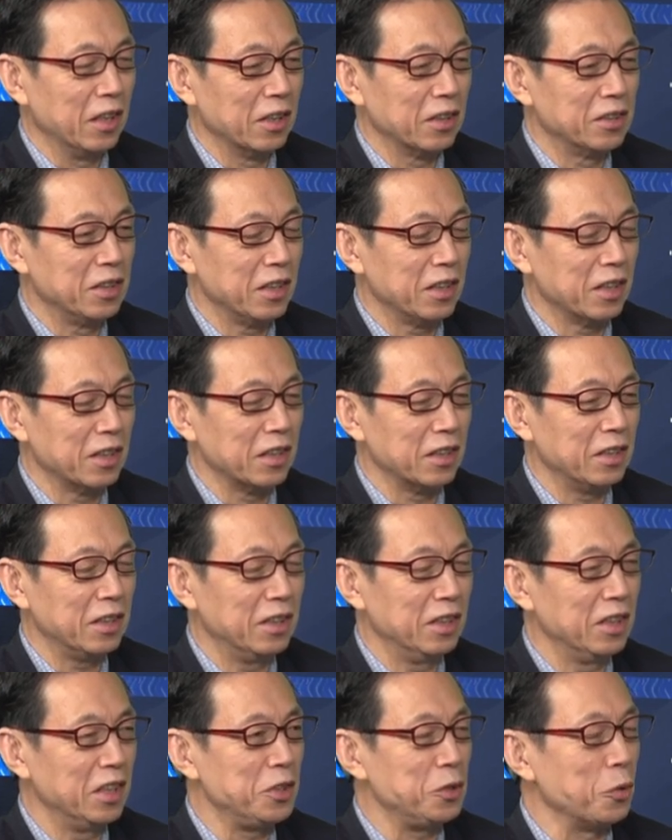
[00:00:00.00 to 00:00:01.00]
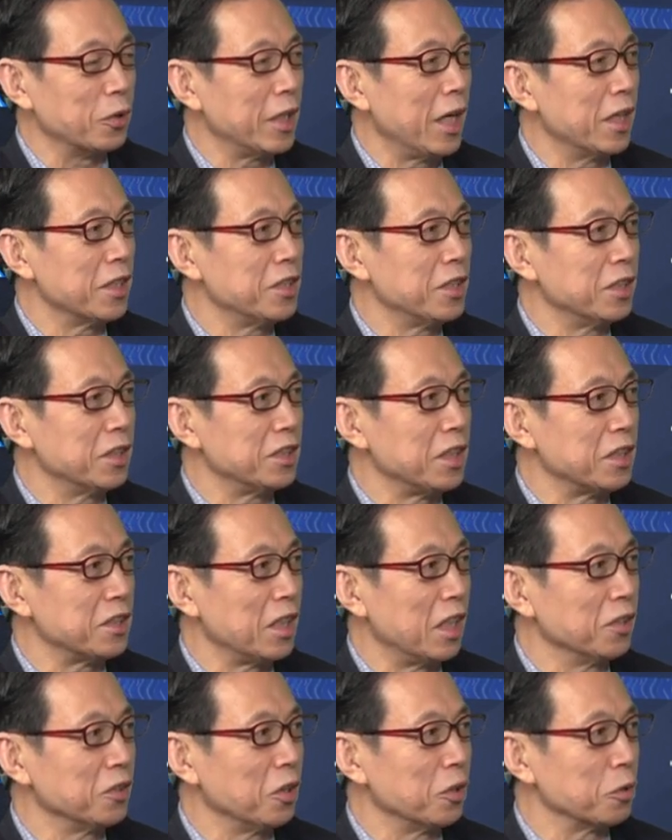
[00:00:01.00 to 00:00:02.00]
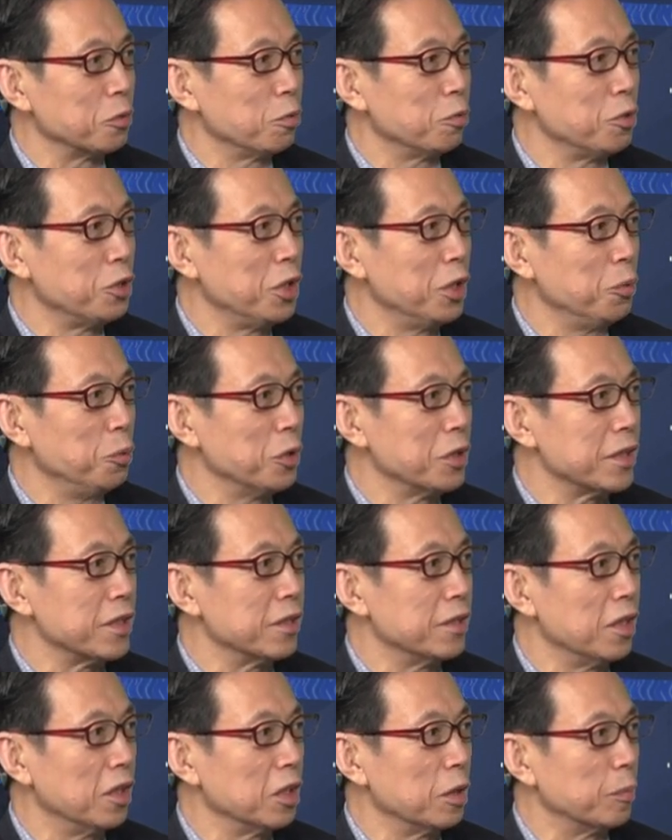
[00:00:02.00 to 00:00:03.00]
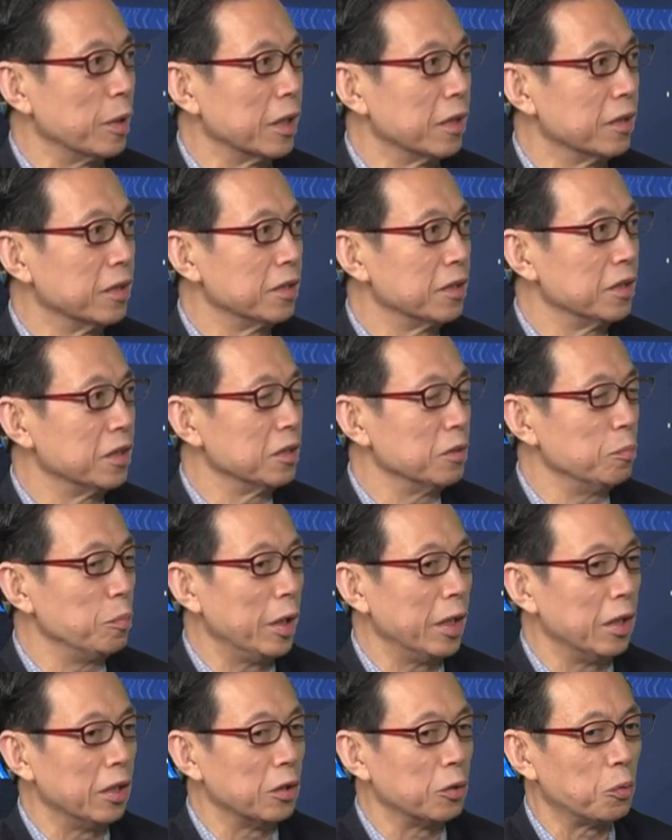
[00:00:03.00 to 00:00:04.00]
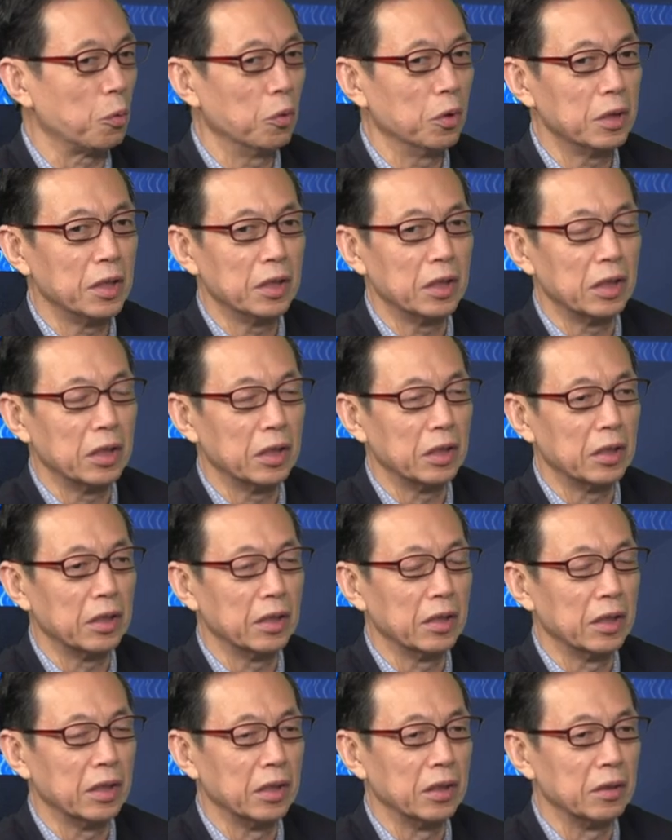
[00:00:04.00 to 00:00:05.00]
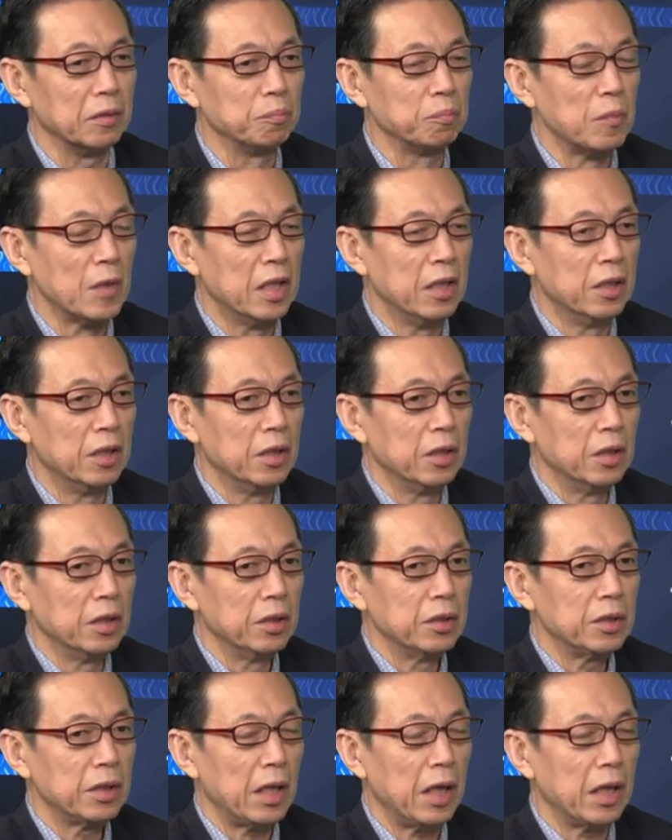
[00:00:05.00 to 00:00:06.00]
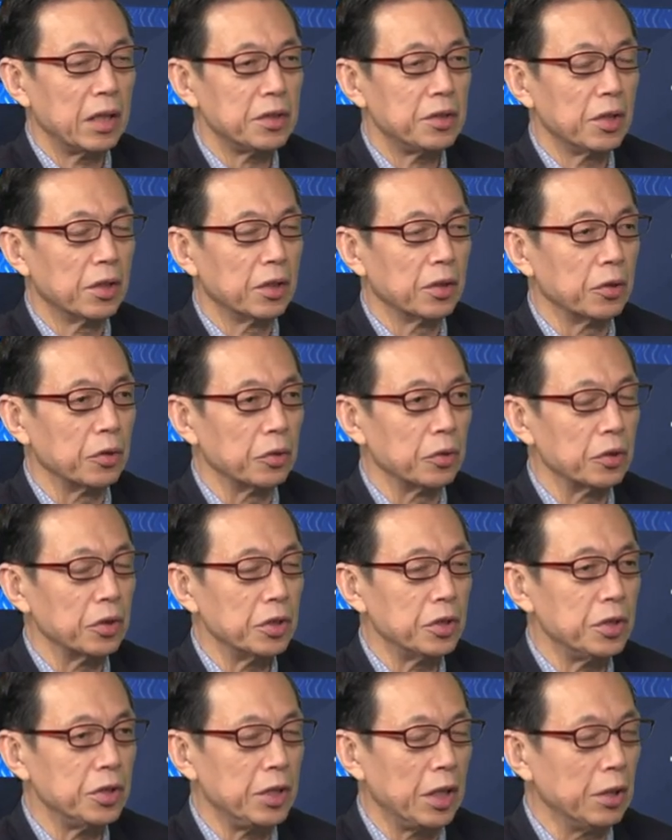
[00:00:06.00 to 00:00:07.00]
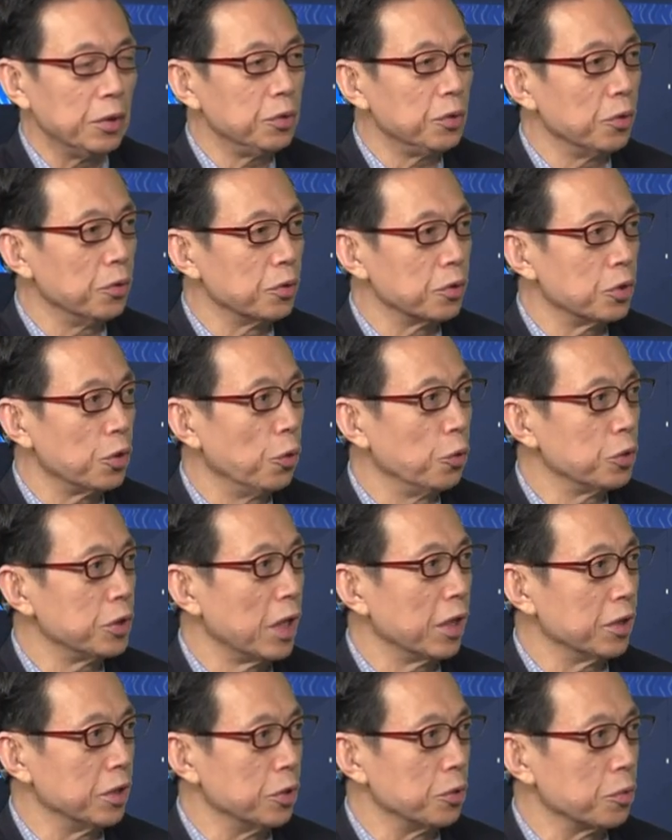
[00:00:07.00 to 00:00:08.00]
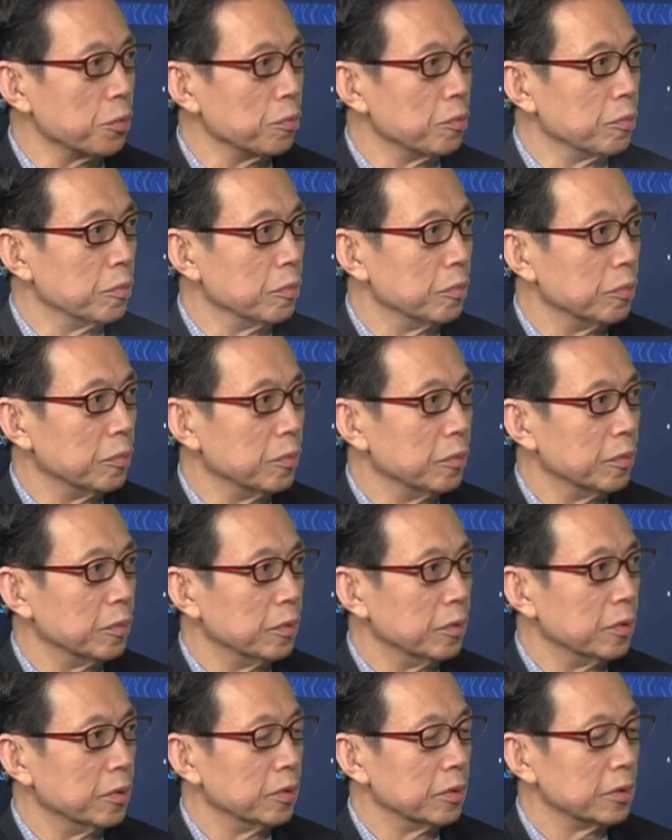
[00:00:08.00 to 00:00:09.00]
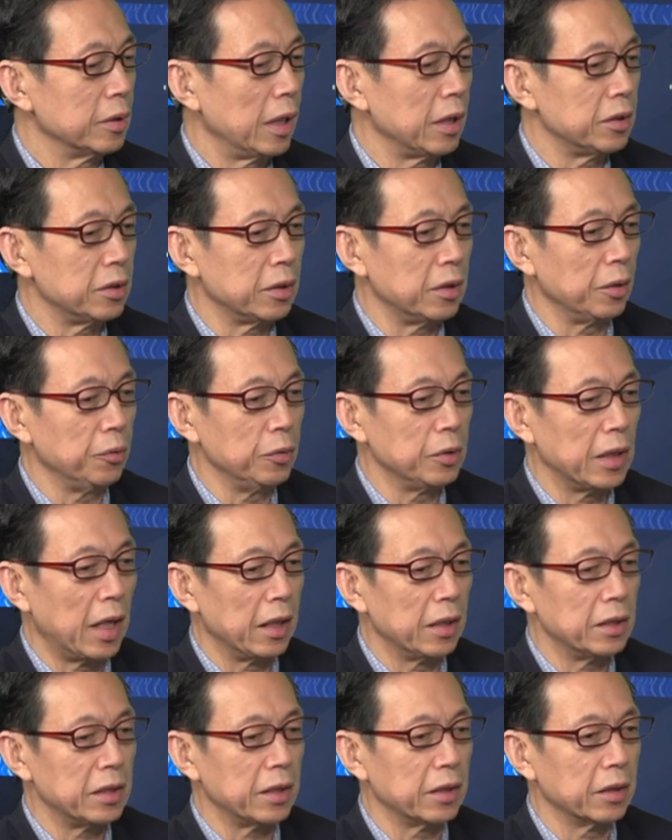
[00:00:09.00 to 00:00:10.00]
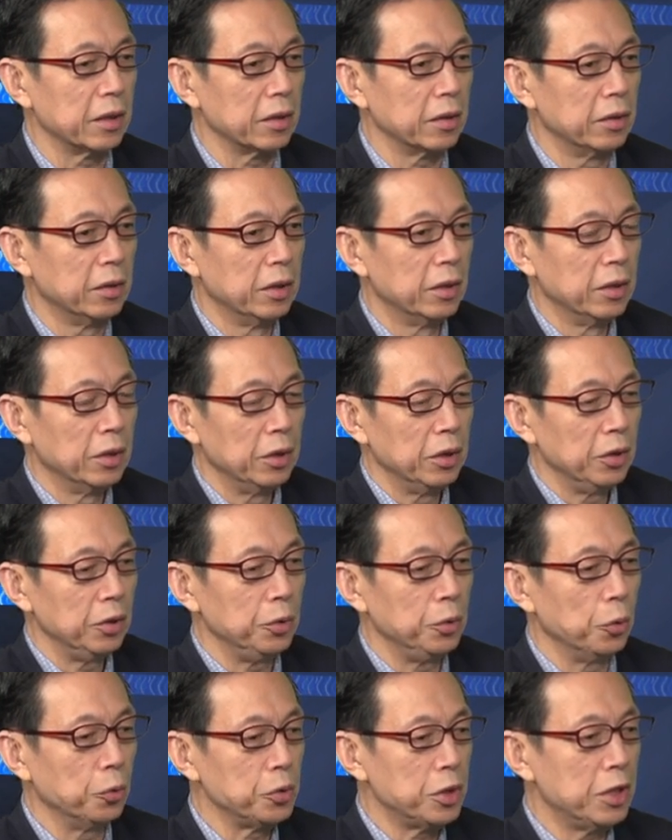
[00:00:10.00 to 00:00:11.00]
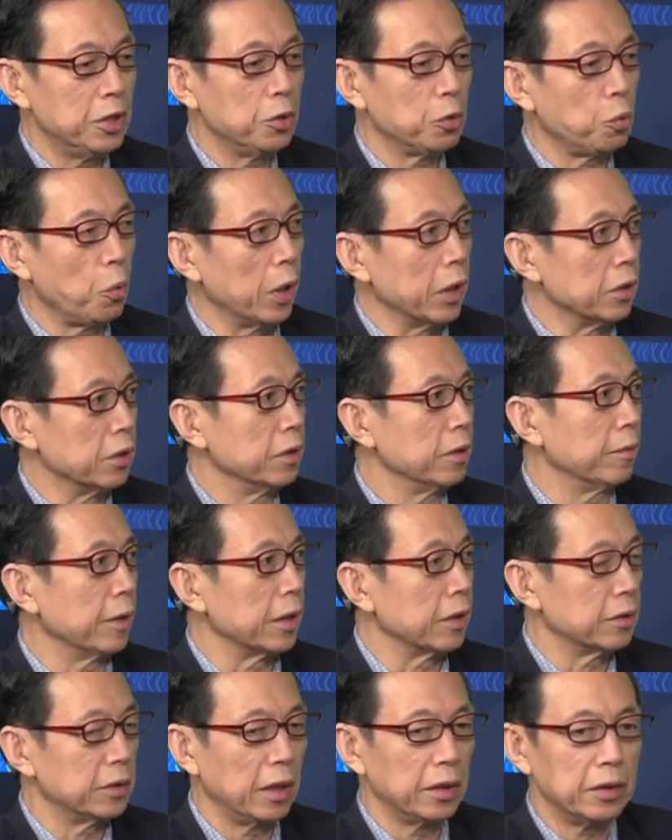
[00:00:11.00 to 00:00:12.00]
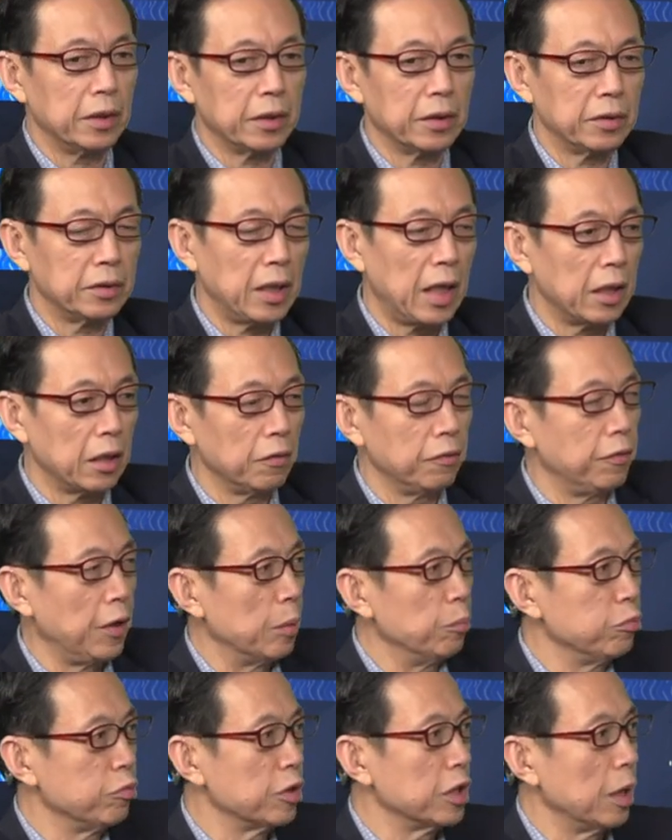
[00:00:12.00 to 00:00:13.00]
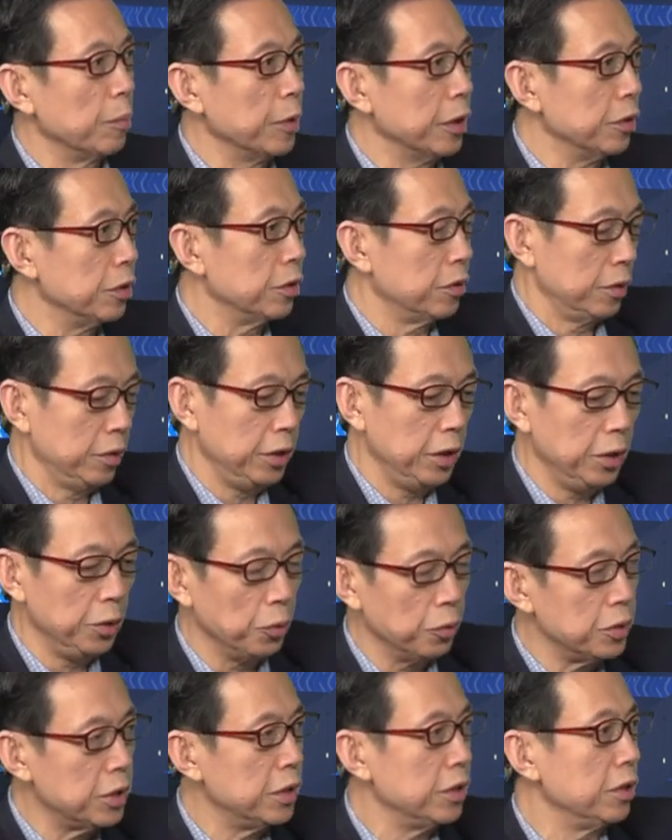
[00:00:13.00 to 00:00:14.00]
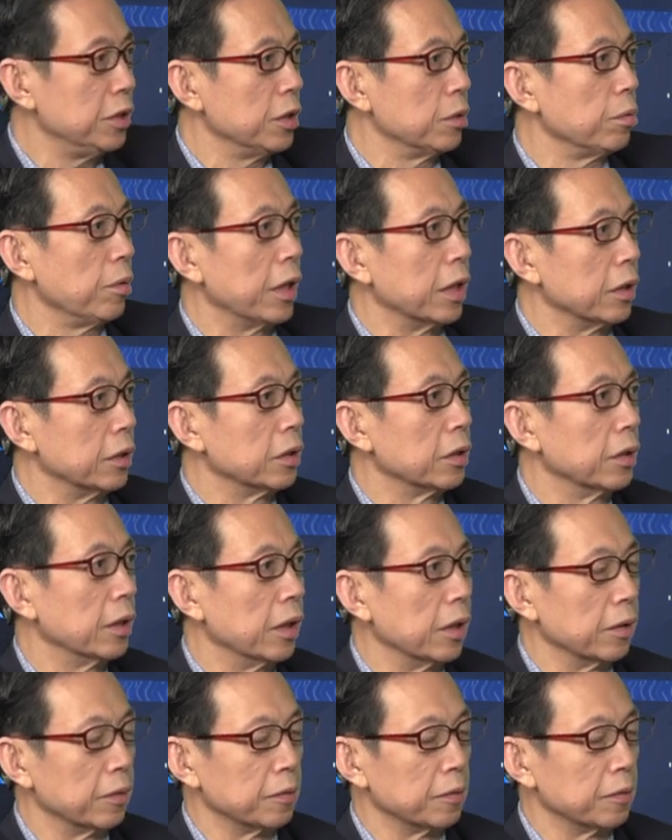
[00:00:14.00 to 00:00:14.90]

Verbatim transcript: 这个喝了酒开车在长岛出车祸死掉的嘛？是美国的啊，他叫行动抽象艺术。嗯，他等于拿了这个油漆罐，对吧？在这个大的帆布上面滴油漆滴出来的啊。